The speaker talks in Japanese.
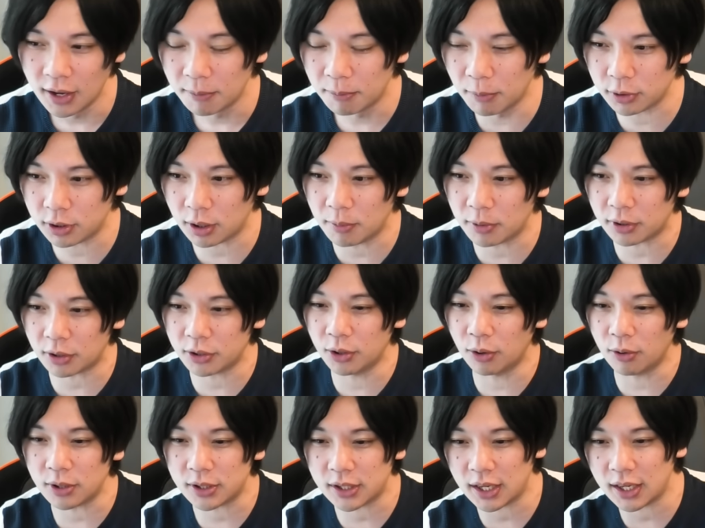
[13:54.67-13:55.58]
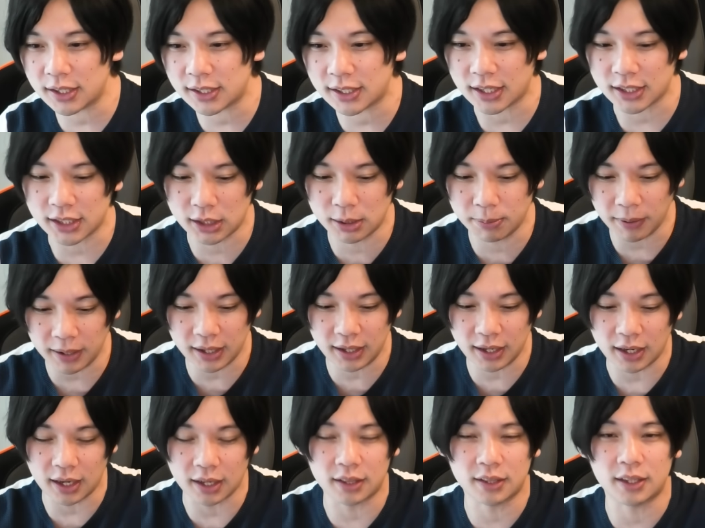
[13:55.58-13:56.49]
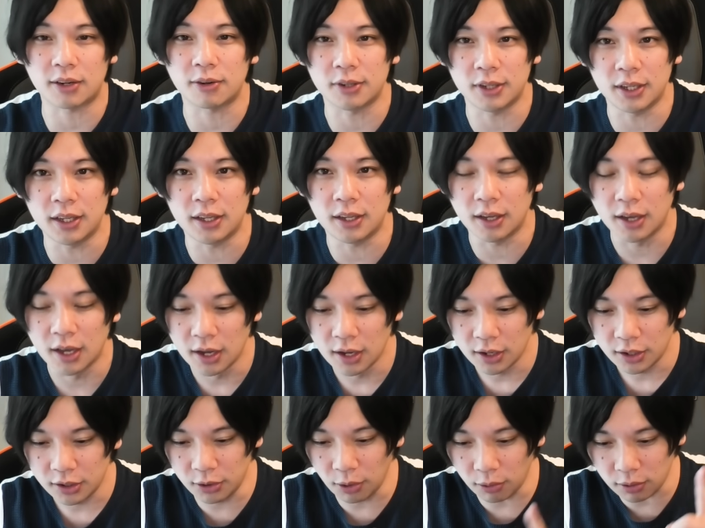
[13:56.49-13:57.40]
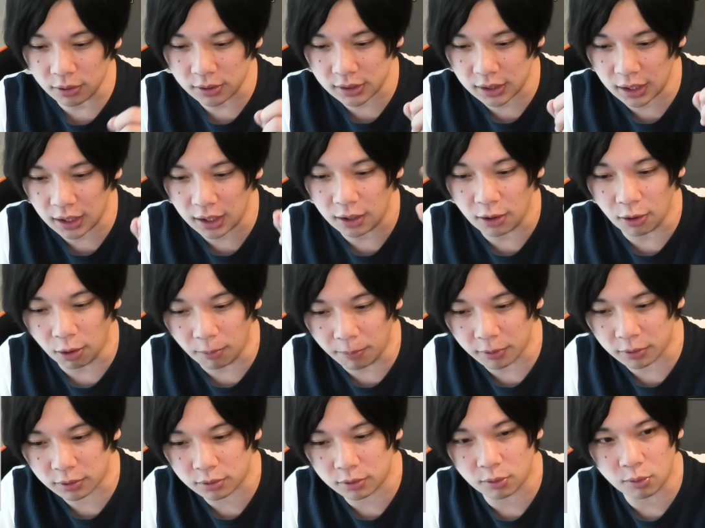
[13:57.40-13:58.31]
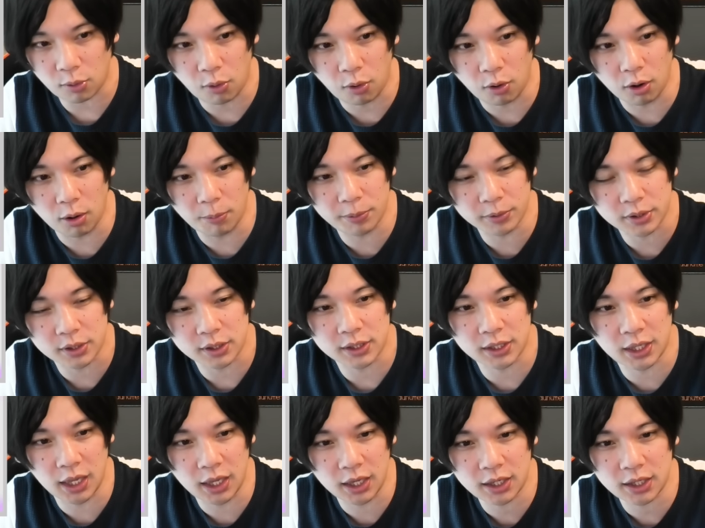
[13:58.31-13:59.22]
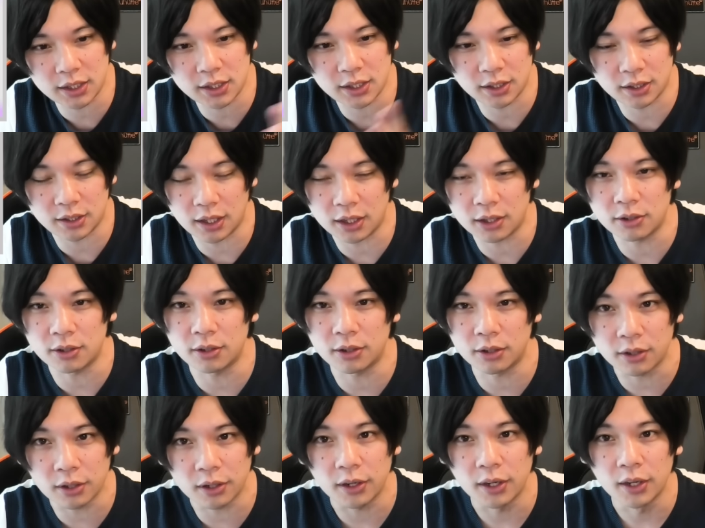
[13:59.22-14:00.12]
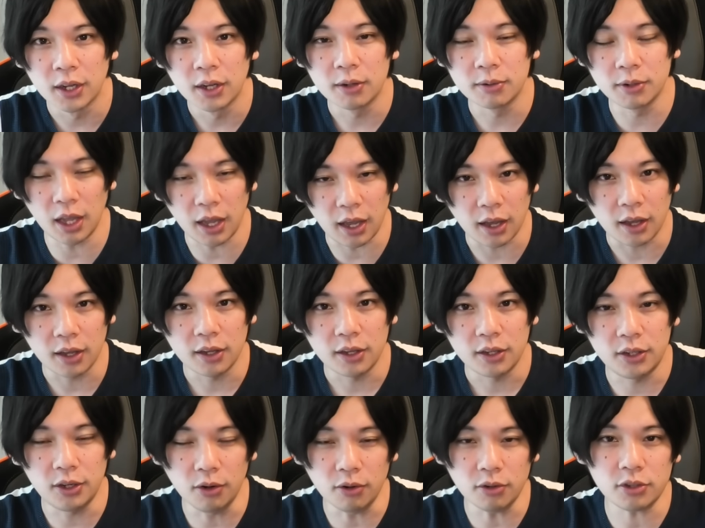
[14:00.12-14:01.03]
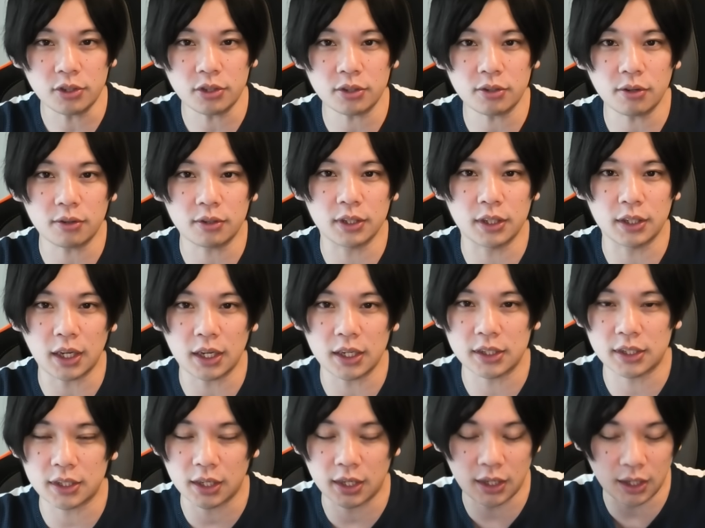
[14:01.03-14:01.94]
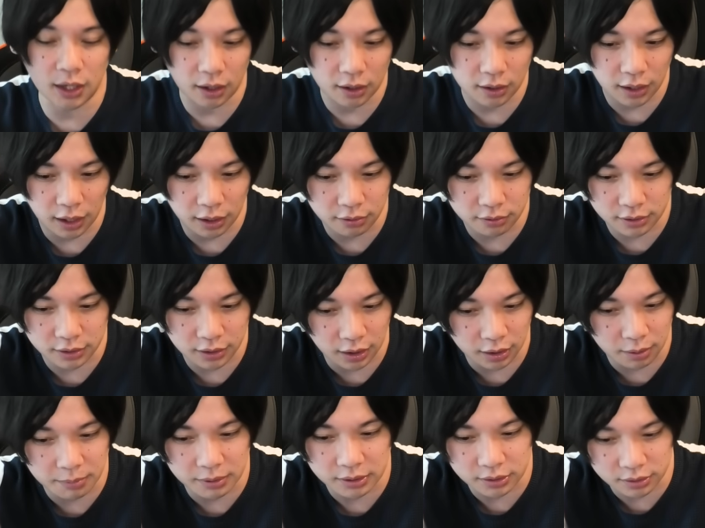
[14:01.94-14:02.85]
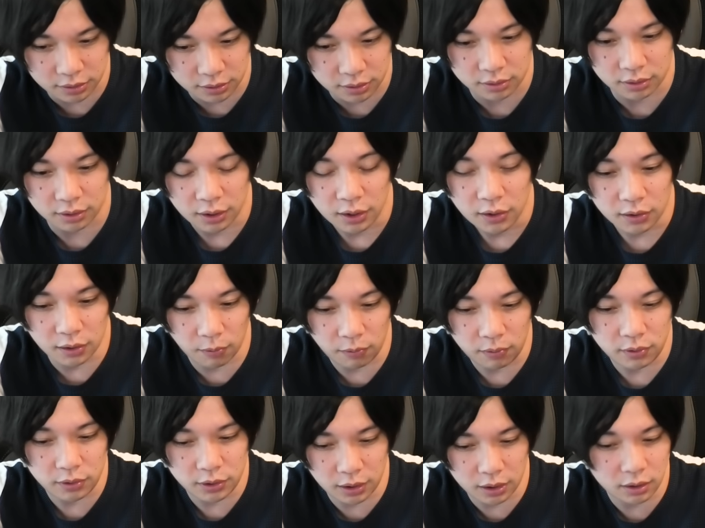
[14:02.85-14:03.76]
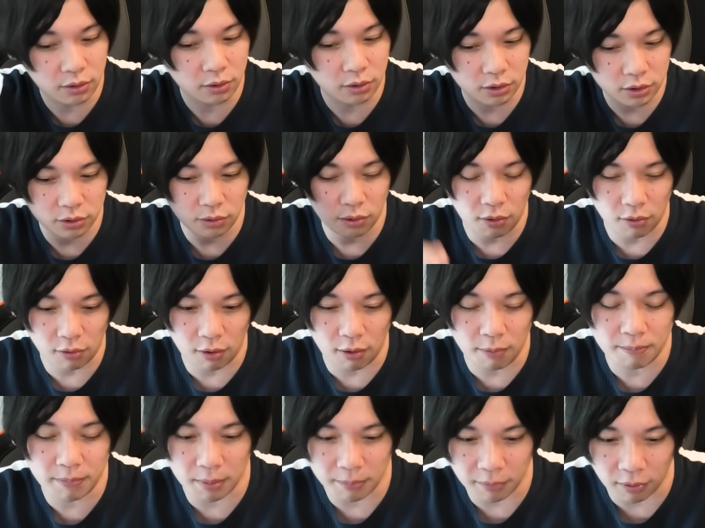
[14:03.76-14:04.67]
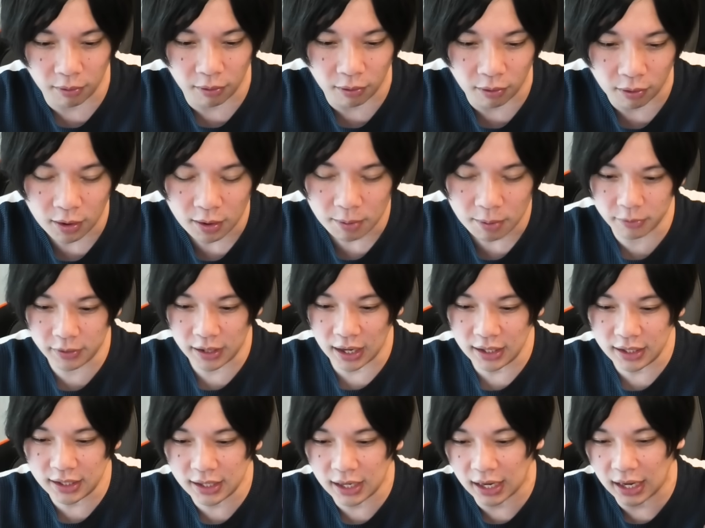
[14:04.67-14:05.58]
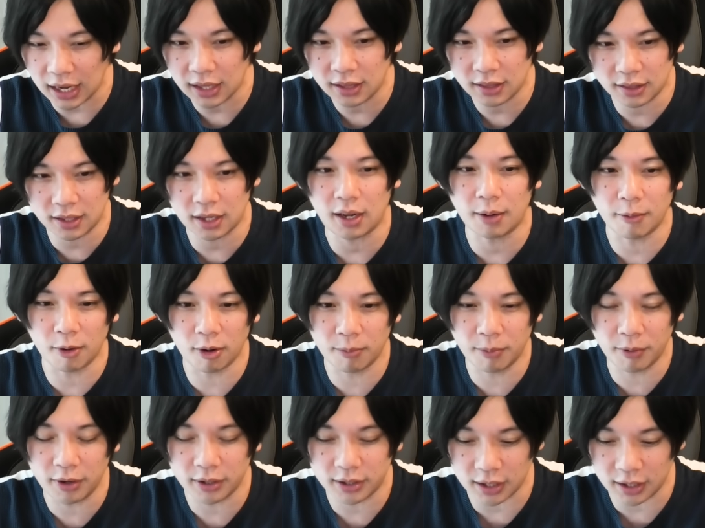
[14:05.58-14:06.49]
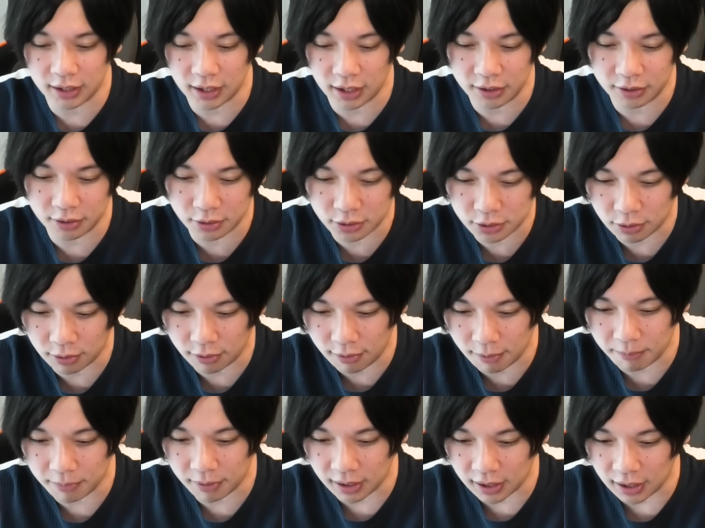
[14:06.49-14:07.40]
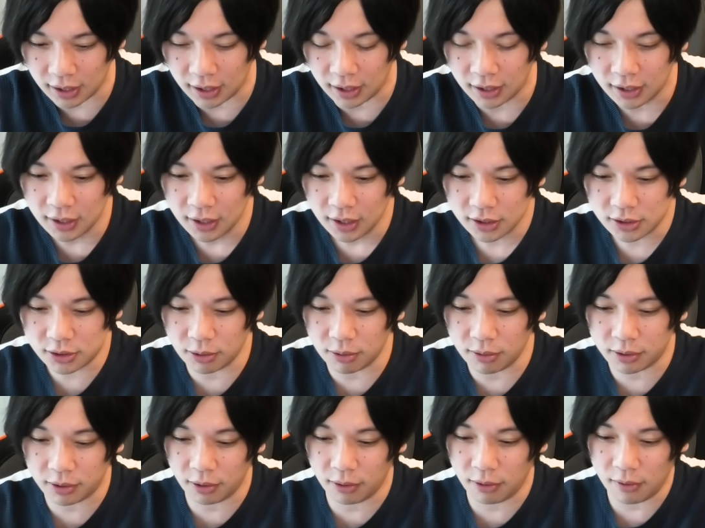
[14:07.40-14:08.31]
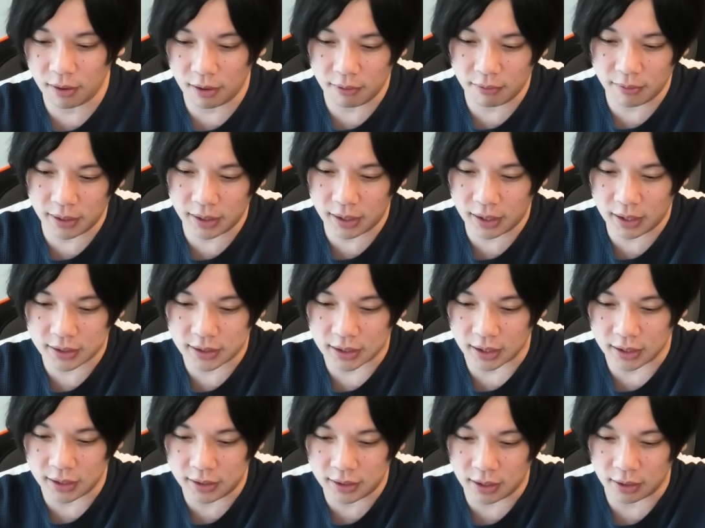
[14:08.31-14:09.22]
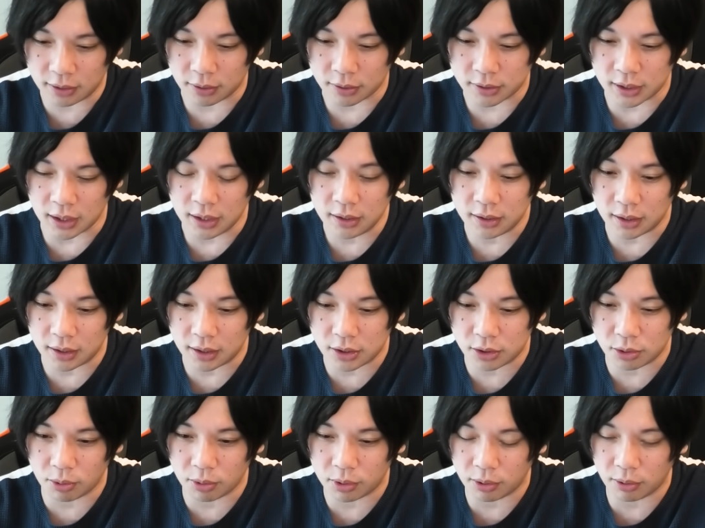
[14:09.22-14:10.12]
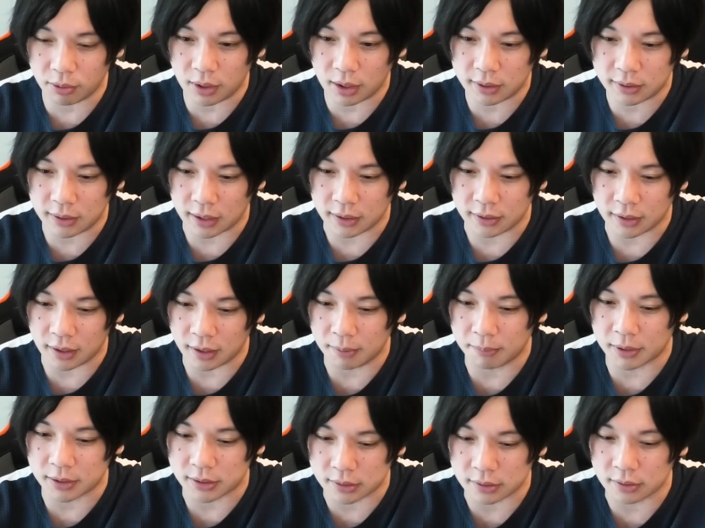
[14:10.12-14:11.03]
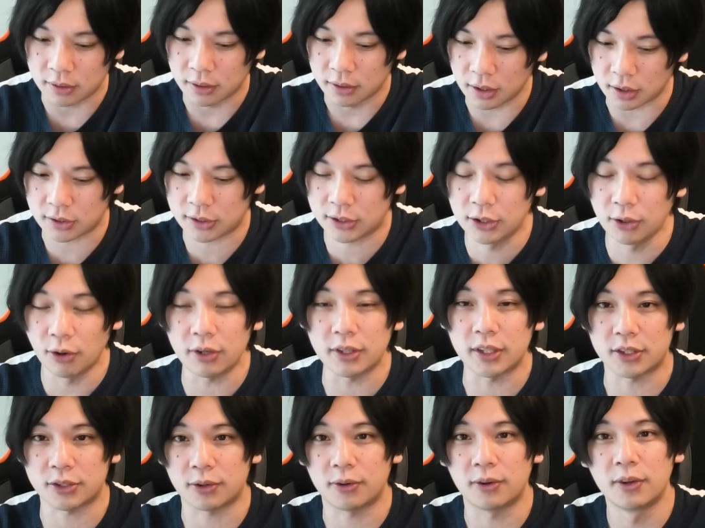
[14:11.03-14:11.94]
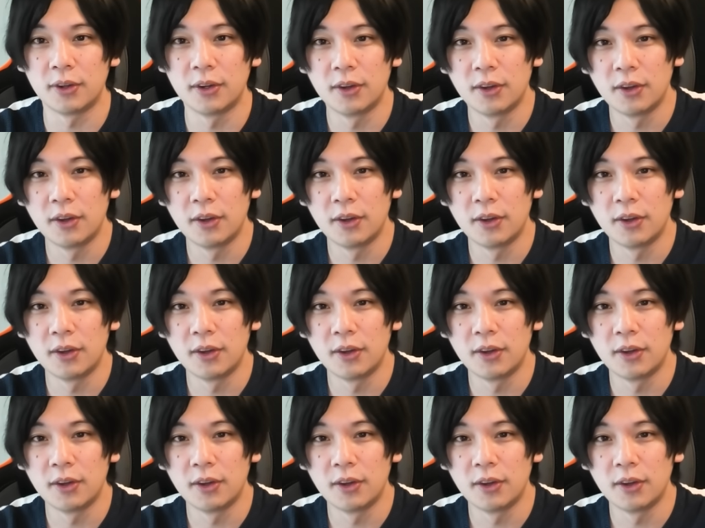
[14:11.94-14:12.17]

もともと妖精しかしばけなかったのに、妖精ロボット鉱物聖騎士っていう、ね、4種族に対してキラー L になります。で、も、友情コンボも、う何があったかも覚えていない友情コンボが、調教ワンウェイレーザー EL と全敵調教落雷になります。いや、強いでしょ。